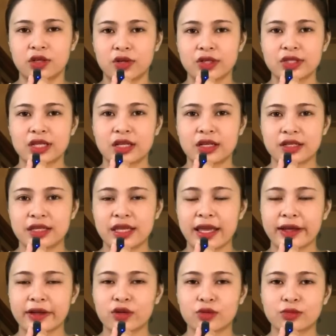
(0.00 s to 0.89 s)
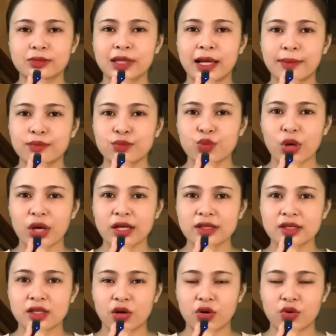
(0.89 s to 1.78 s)
Rồi thời gian cũng thấm
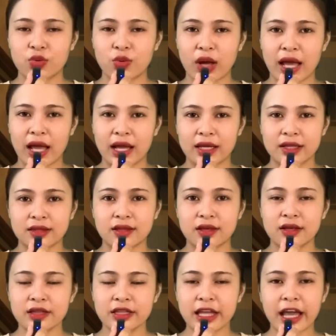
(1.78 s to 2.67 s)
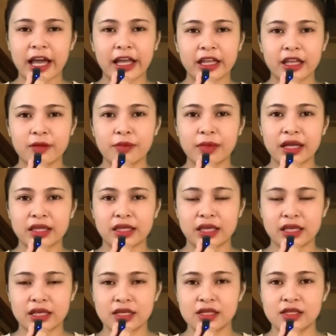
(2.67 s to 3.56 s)
thoát trôi qua, tới ngày mà
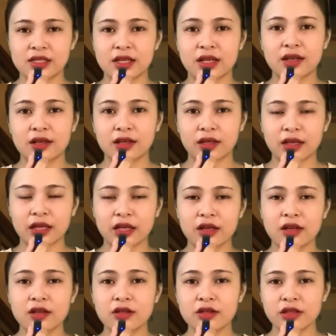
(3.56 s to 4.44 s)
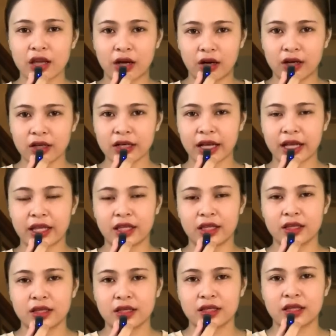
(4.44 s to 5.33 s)
chị sinh cái đứa nhỏ
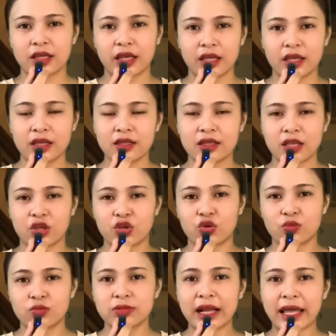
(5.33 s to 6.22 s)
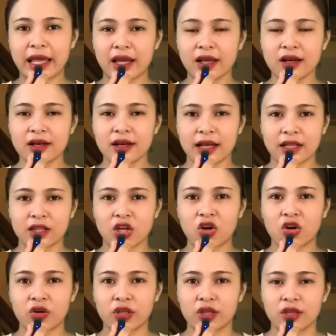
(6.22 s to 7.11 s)
này thì chị cũng đẻ ra
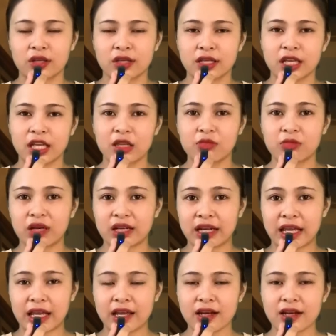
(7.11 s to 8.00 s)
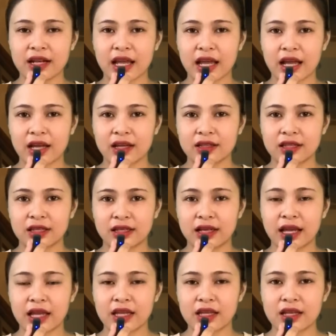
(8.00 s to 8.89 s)
thôi. Khi mà đẻ ra thì
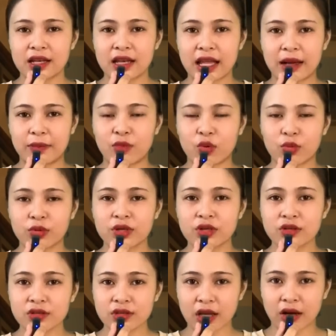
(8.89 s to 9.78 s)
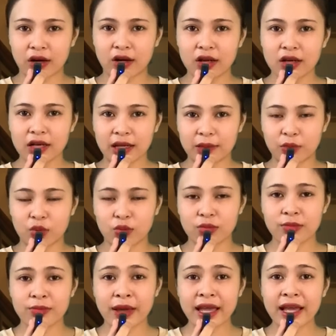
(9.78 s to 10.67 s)
đây là một cái đứa nhỏ, là một
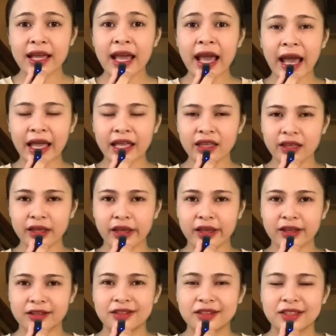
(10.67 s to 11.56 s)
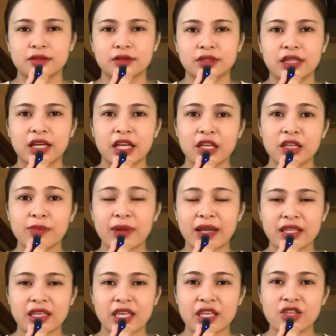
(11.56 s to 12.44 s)
bé gái nha. Khi
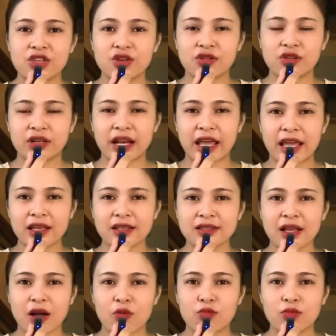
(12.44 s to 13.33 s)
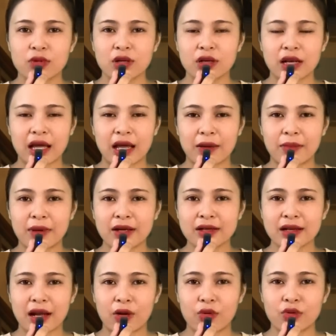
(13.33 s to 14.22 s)
mà chị vừa đẻ xong là
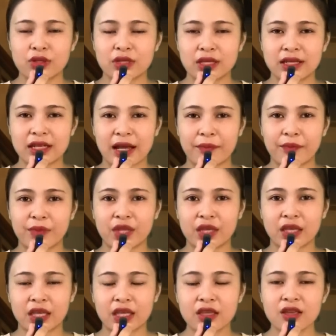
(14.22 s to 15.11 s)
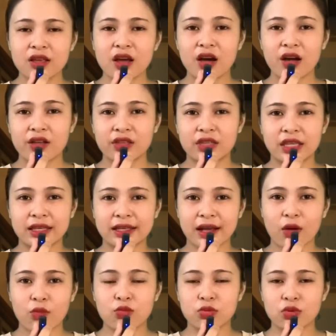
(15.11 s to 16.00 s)
bắt đầu chị nằm chị nghỉ ngơi, chị
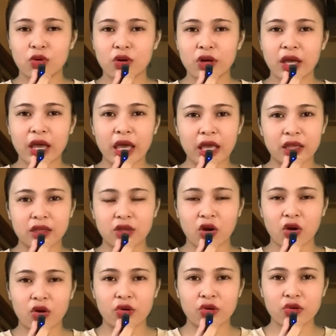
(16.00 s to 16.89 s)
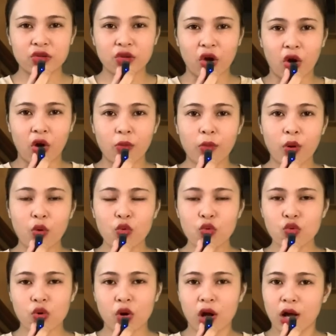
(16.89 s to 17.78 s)
không có hề cho đứa nhỏ
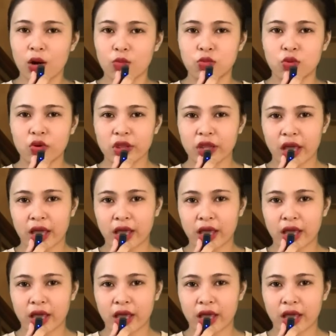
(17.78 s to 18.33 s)
bú, cũng không có